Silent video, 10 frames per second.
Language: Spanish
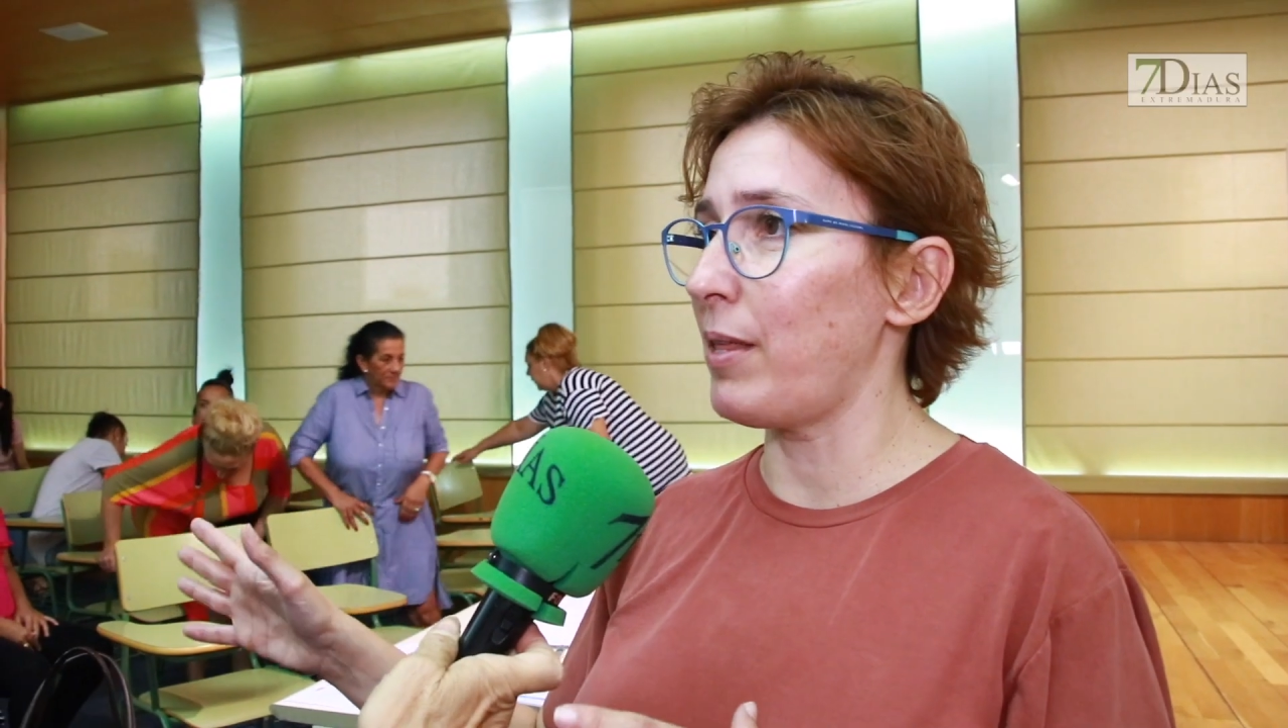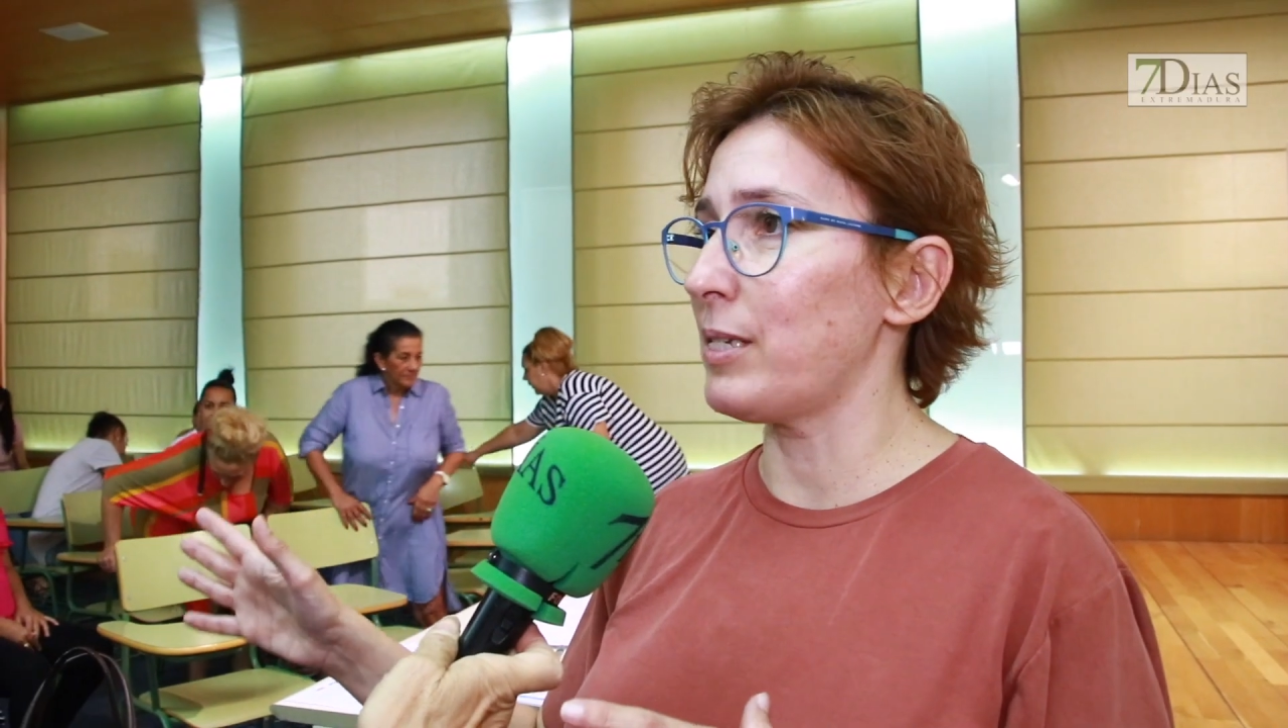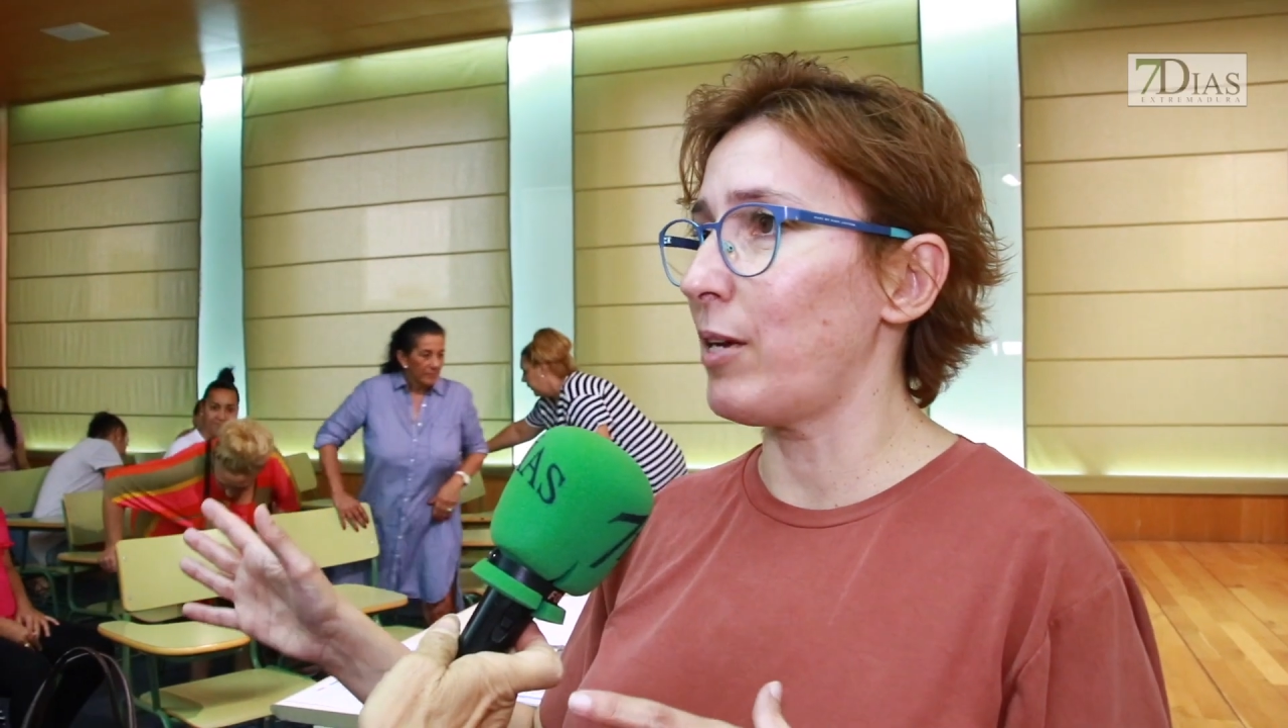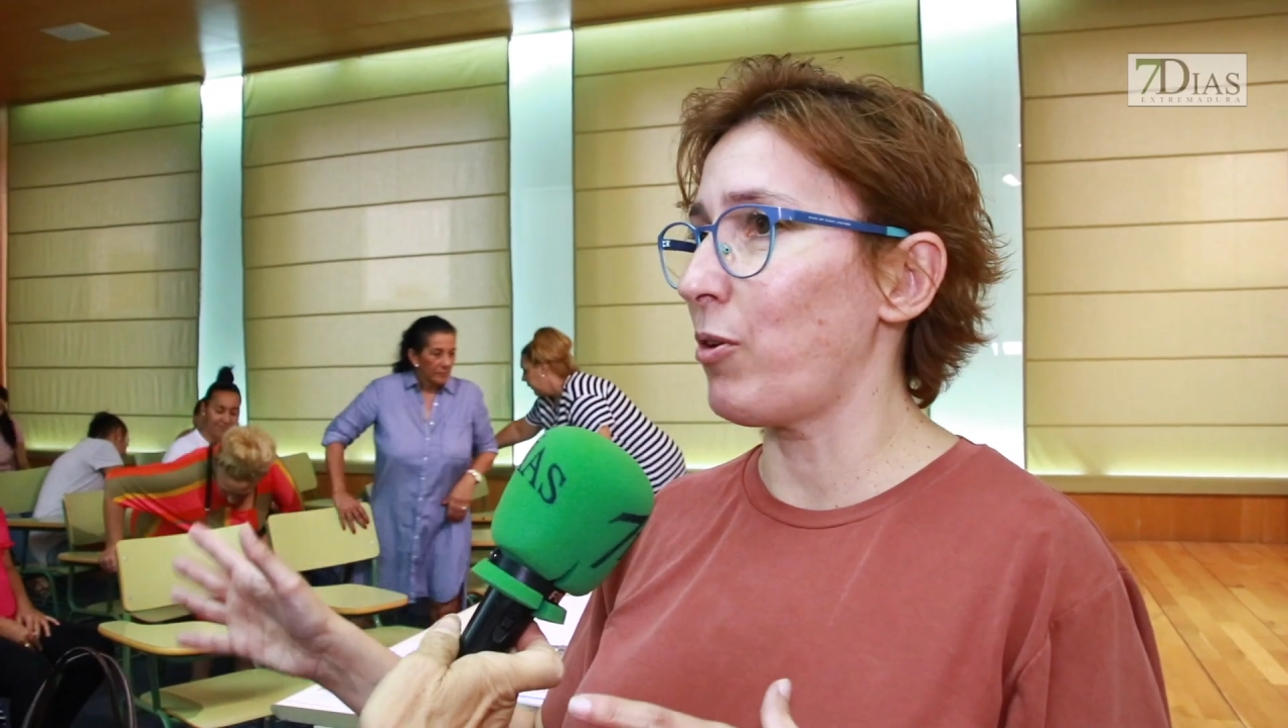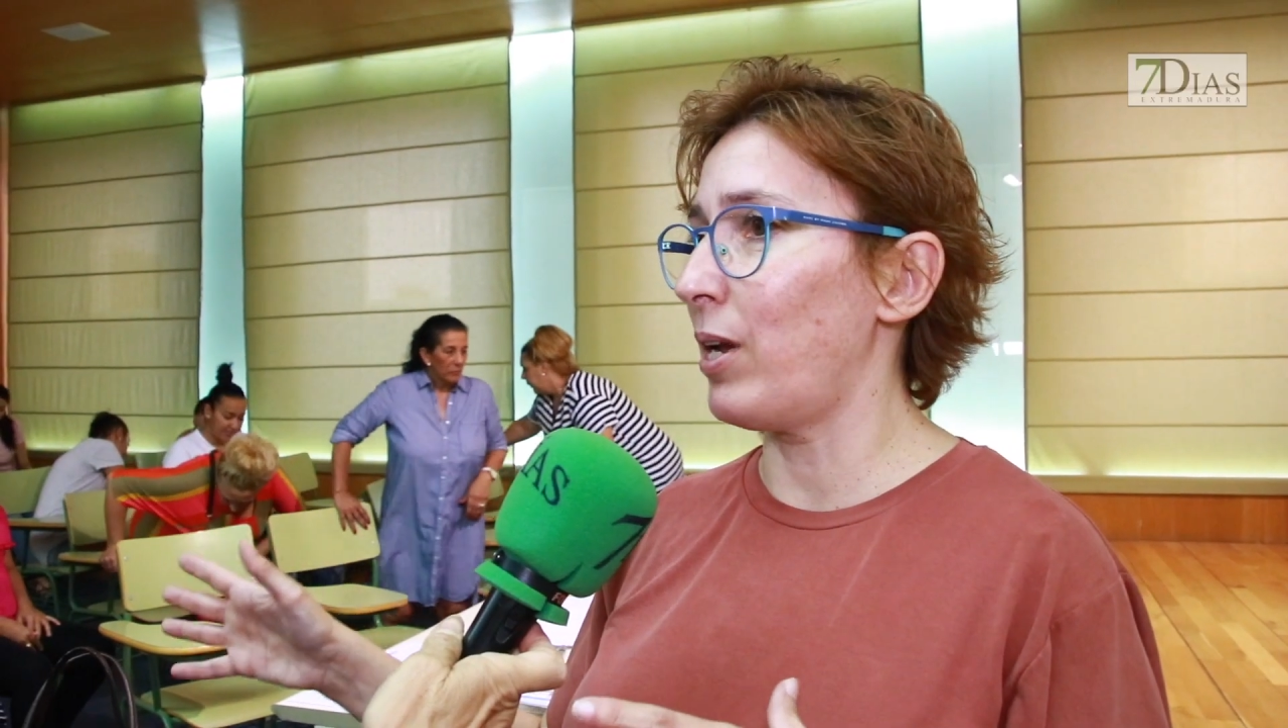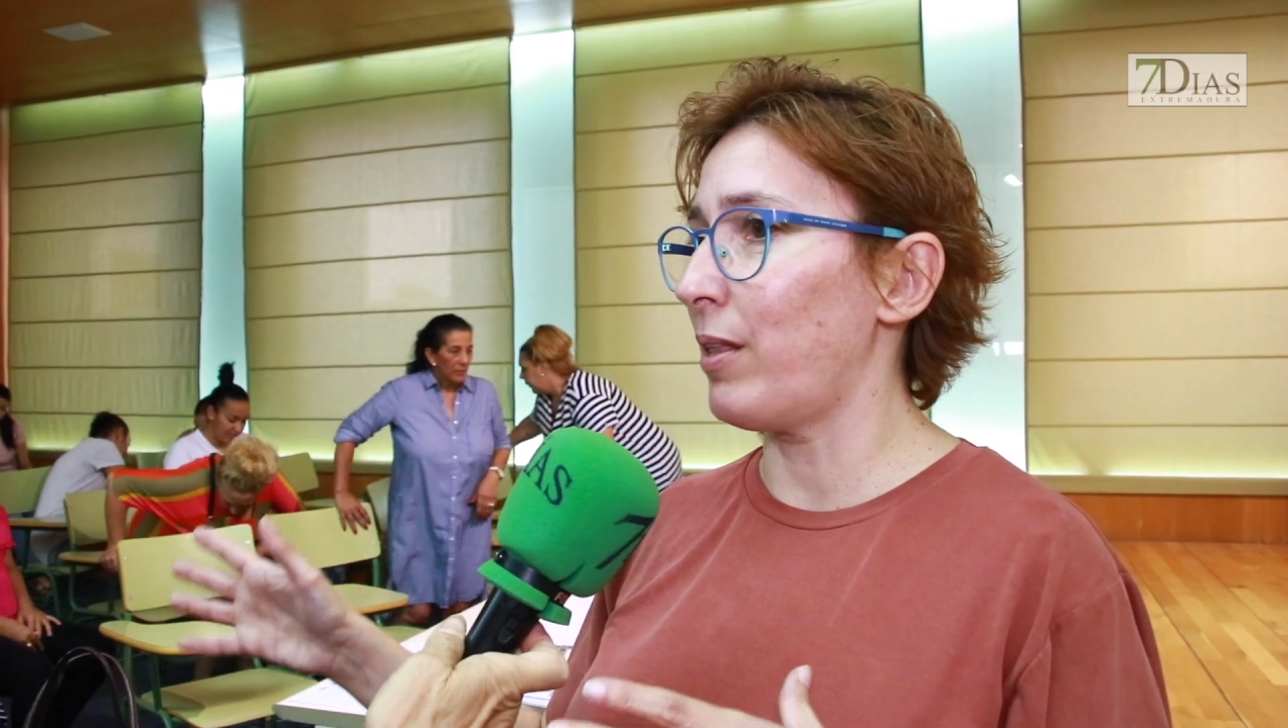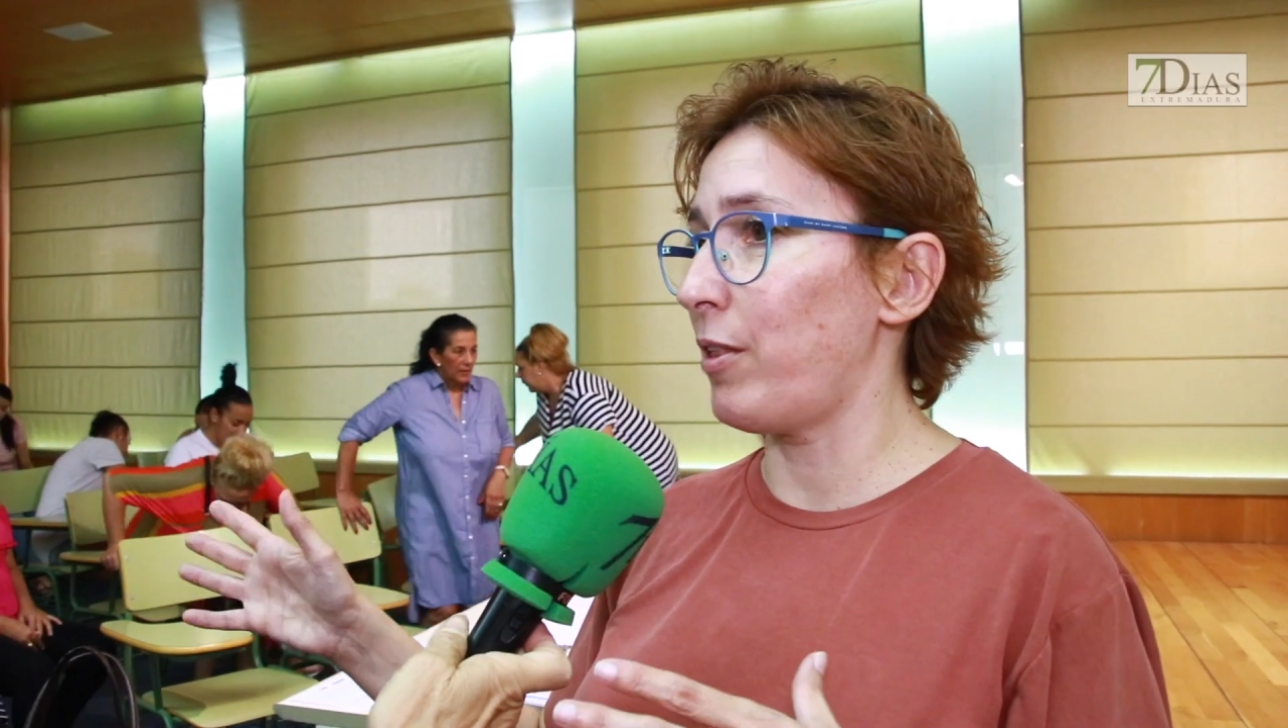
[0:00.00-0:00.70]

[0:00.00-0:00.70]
a desarrollar